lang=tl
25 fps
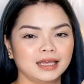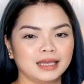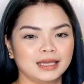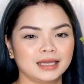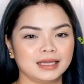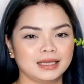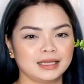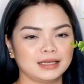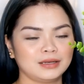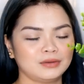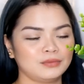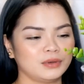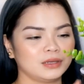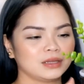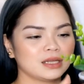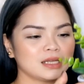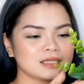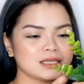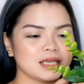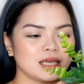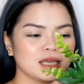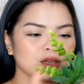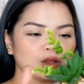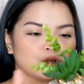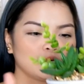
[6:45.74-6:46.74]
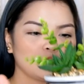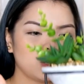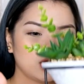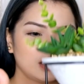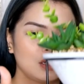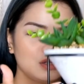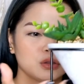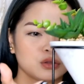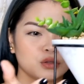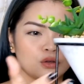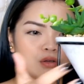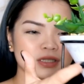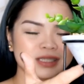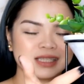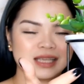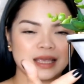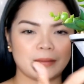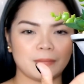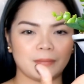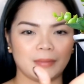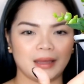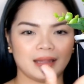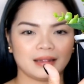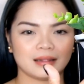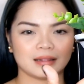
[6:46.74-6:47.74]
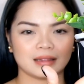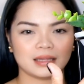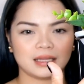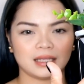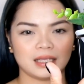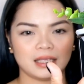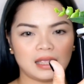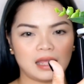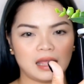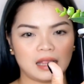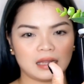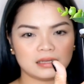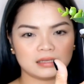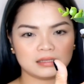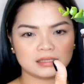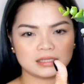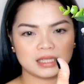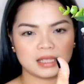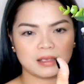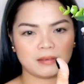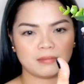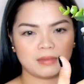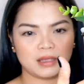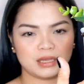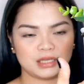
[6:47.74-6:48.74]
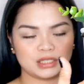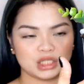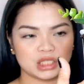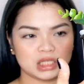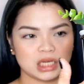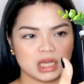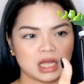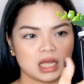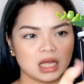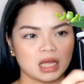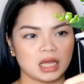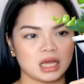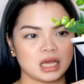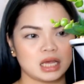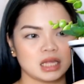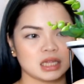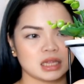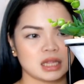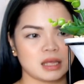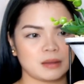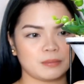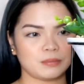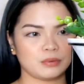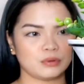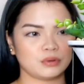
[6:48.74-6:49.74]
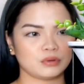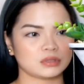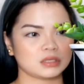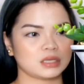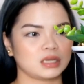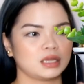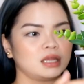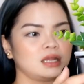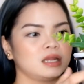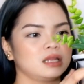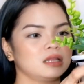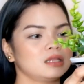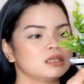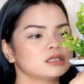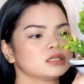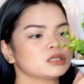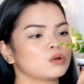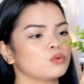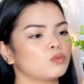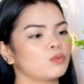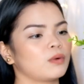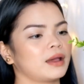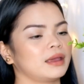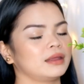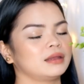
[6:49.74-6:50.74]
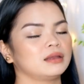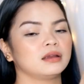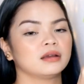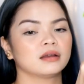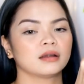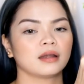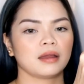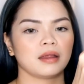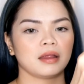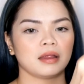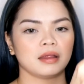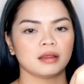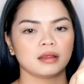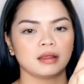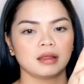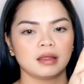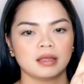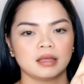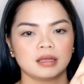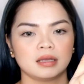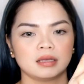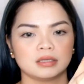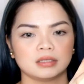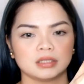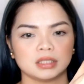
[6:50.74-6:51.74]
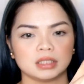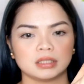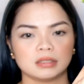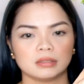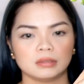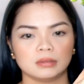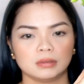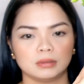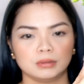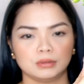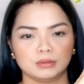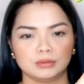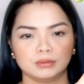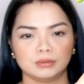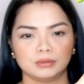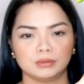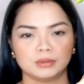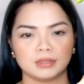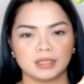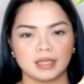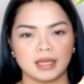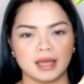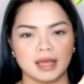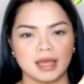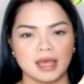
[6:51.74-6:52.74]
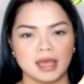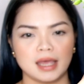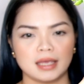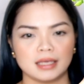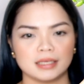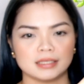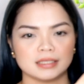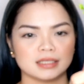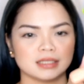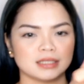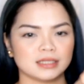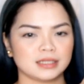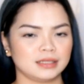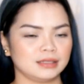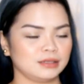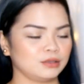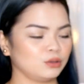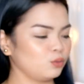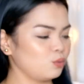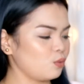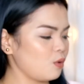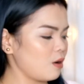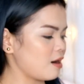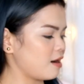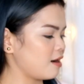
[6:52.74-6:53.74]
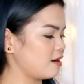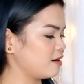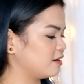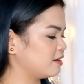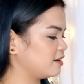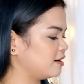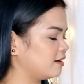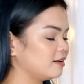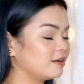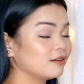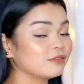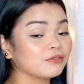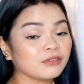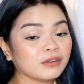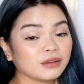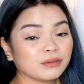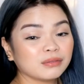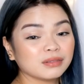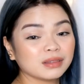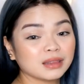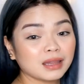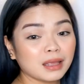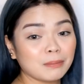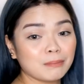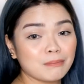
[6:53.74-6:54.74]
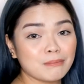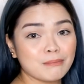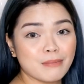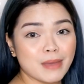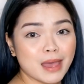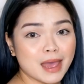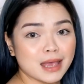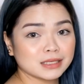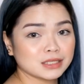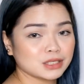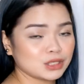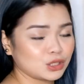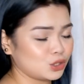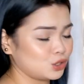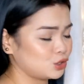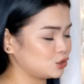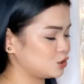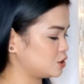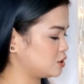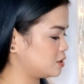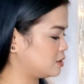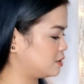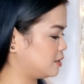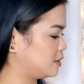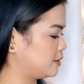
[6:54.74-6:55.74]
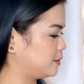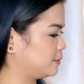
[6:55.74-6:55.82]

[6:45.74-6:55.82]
Anyway, tapos ito ano to, cement. Ayan, cement siya. Tapos ayan, hindi siya white, gray. So nice. 250 pesos.